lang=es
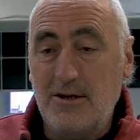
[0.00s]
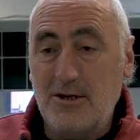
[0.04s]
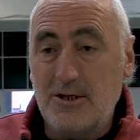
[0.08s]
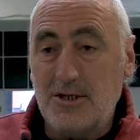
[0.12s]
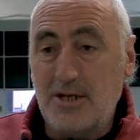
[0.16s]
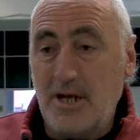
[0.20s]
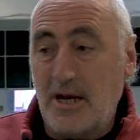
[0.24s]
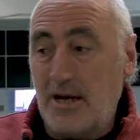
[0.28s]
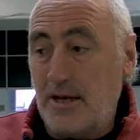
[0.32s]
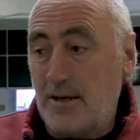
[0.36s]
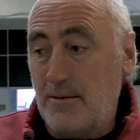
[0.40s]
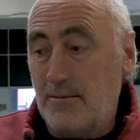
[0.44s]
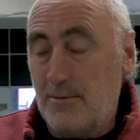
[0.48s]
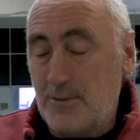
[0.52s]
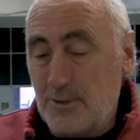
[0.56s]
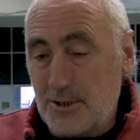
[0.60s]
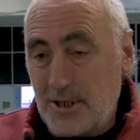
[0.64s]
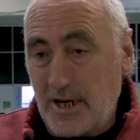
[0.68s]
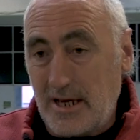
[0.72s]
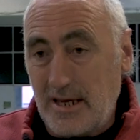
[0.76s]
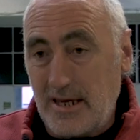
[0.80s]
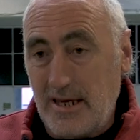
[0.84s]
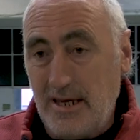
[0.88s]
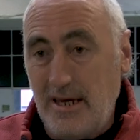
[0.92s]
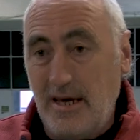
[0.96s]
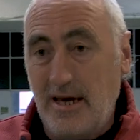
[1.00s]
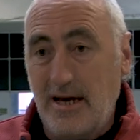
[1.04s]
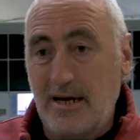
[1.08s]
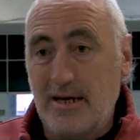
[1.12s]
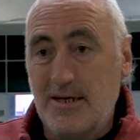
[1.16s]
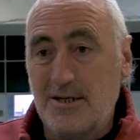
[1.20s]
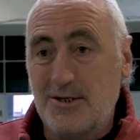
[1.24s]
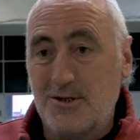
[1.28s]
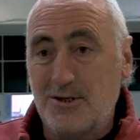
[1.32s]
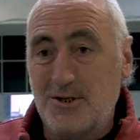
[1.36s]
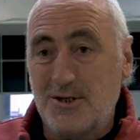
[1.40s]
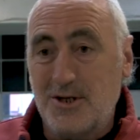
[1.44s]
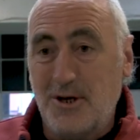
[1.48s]
nos abrimos aquí, a que
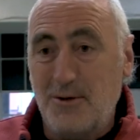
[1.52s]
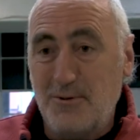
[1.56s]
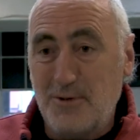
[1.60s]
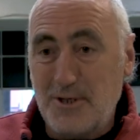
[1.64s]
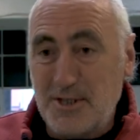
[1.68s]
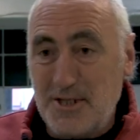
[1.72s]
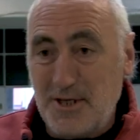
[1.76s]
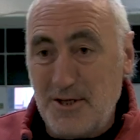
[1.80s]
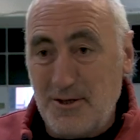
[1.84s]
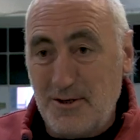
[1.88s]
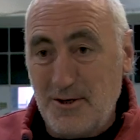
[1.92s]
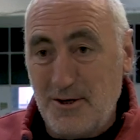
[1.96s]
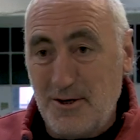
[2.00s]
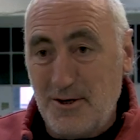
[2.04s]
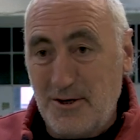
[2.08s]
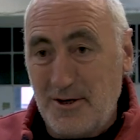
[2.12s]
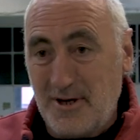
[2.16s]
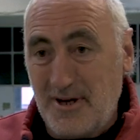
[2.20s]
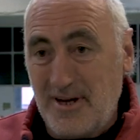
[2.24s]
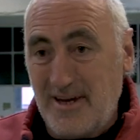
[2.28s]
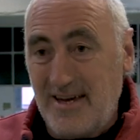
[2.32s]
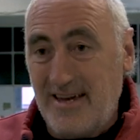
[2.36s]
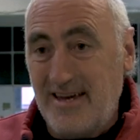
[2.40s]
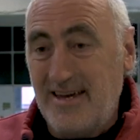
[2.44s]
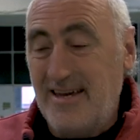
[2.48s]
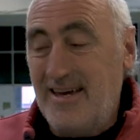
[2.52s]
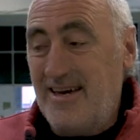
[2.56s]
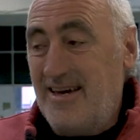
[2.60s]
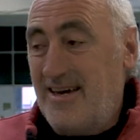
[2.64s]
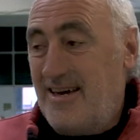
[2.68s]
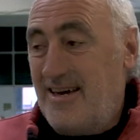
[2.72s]
esto sea un éxito, que